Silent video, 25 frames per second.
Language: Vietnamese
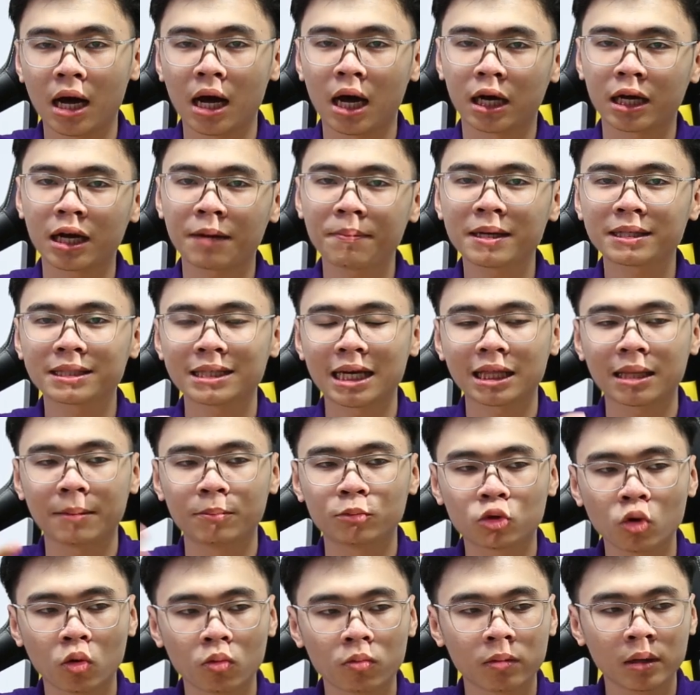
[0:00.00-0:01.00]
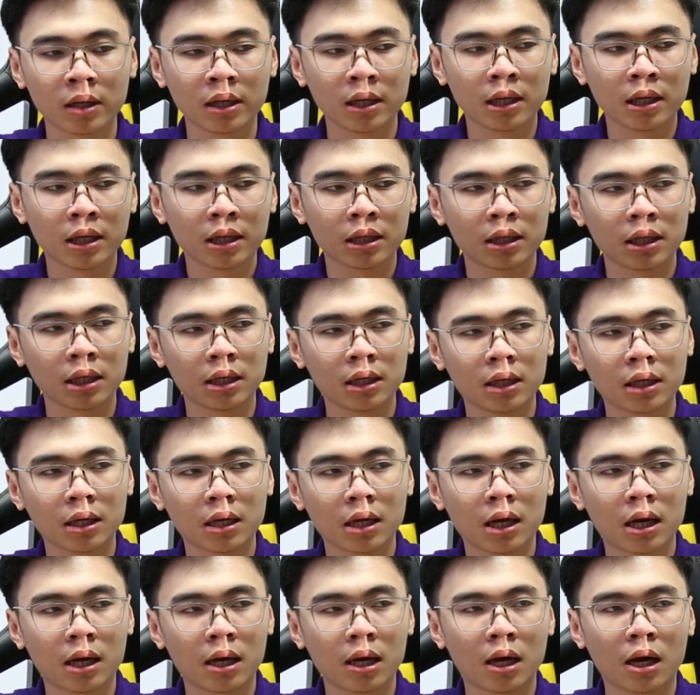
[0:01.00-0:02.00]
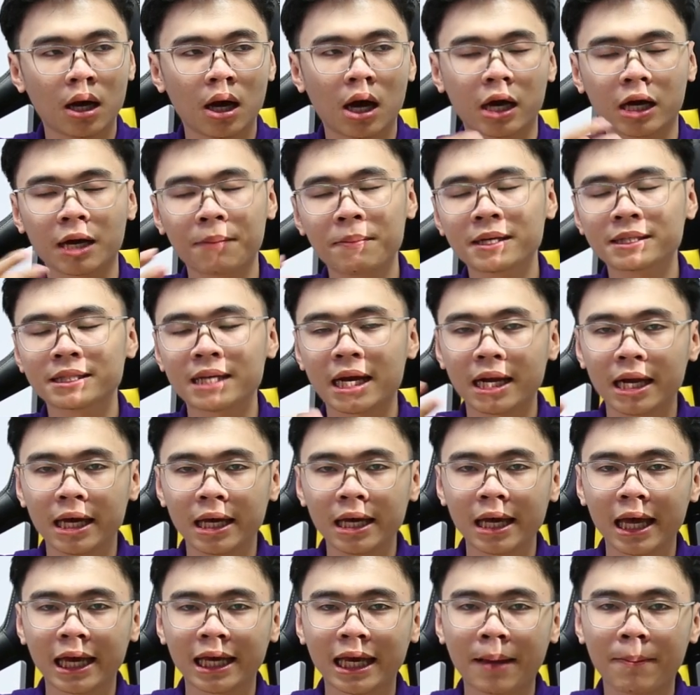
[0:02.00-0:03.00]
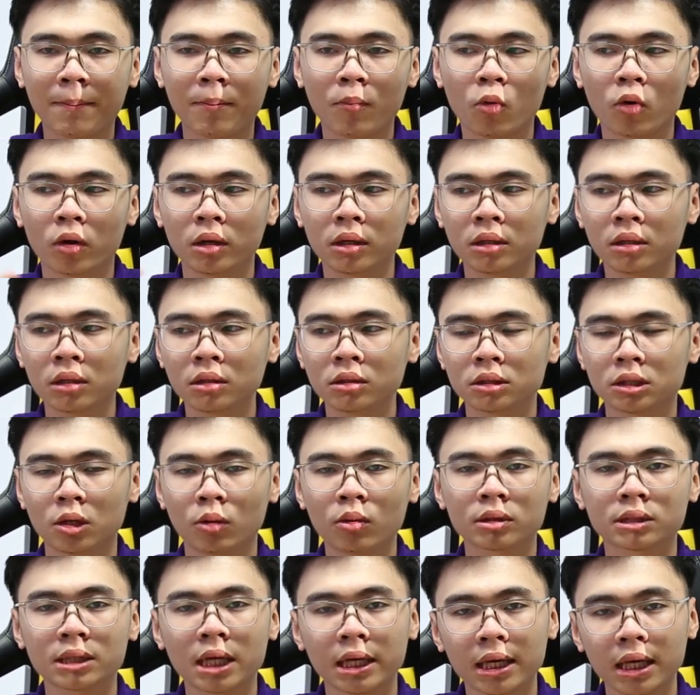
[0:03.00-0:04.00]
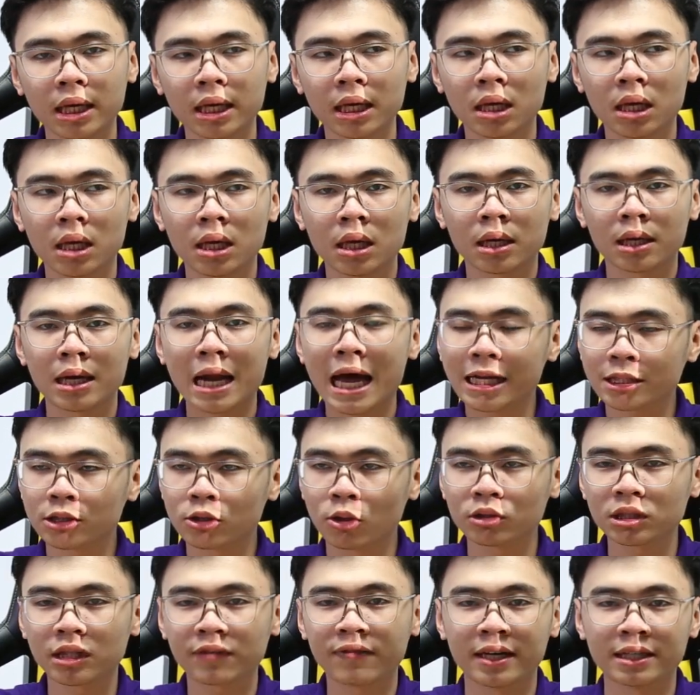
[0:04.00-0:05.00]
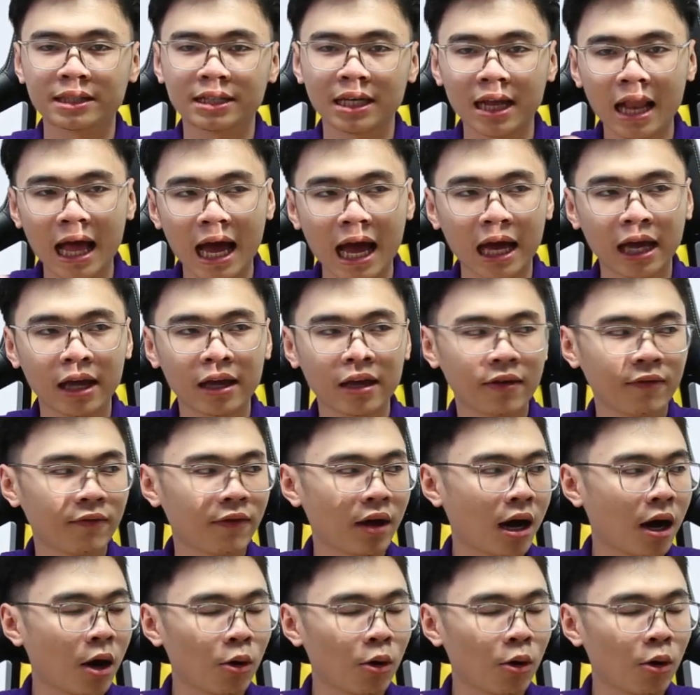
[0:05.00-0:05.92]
ở các mức giá tầm trung thì à, ở các mức giá đấy anh em muốn giấu được dây ấy đa số sẽ phải chế lại và